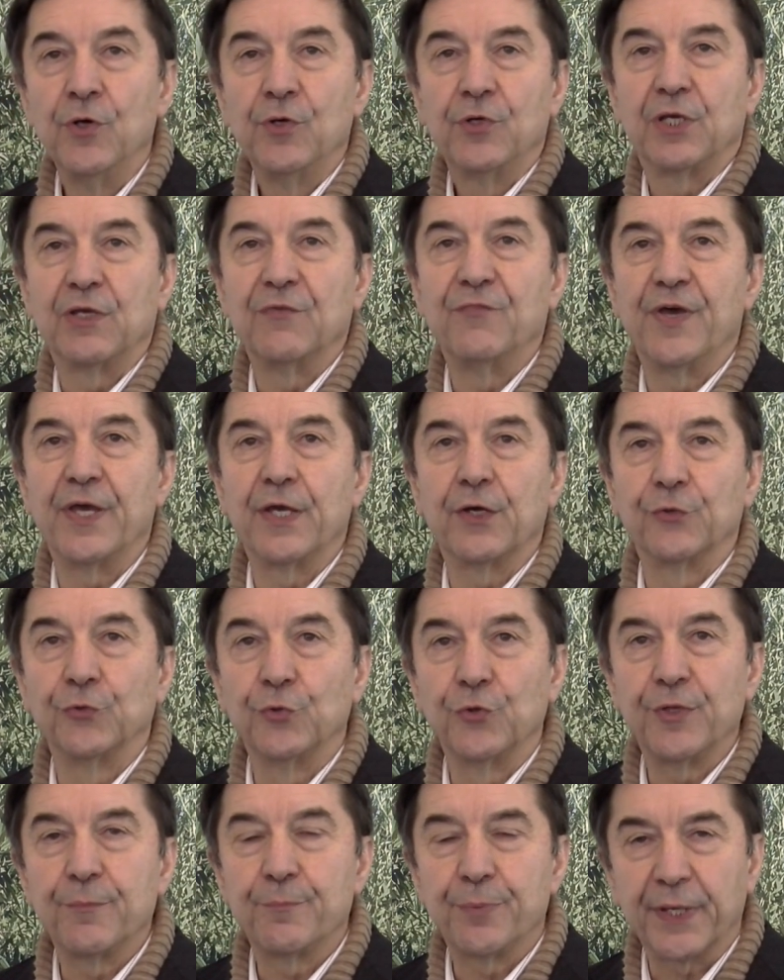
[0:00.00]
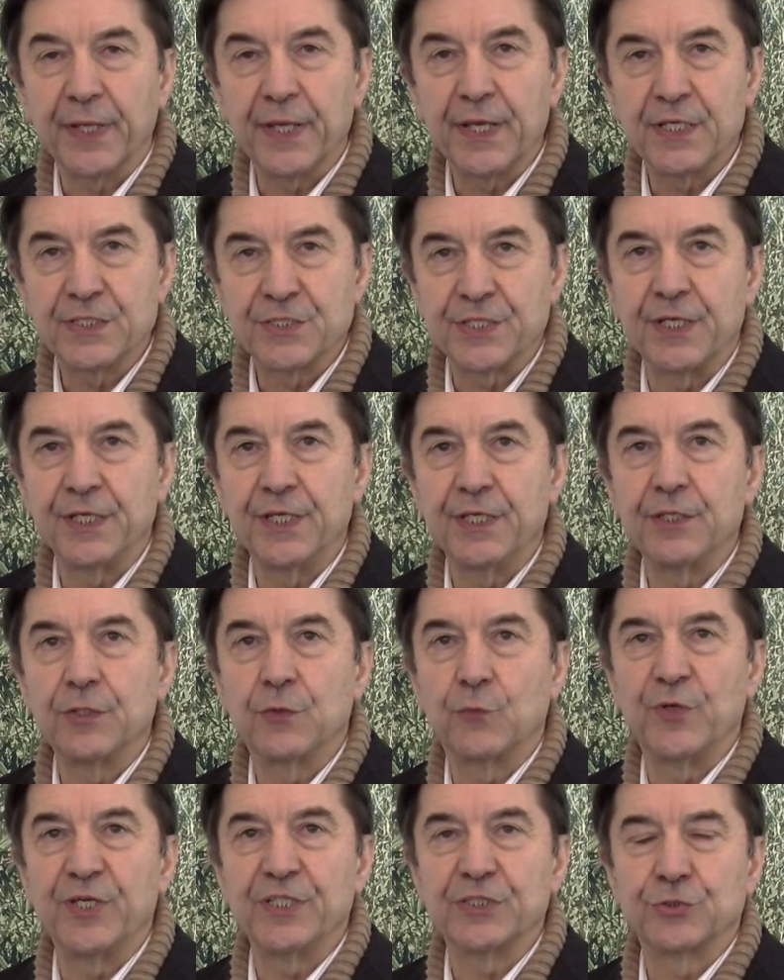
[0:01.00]
che vengano riprese in
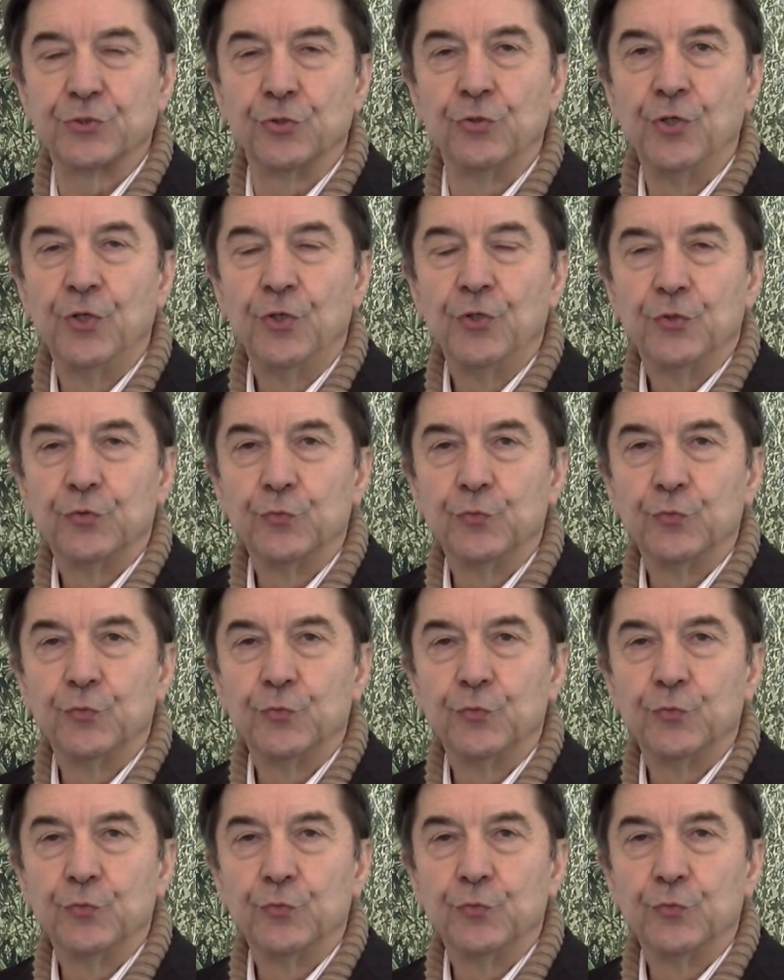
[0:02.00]
questo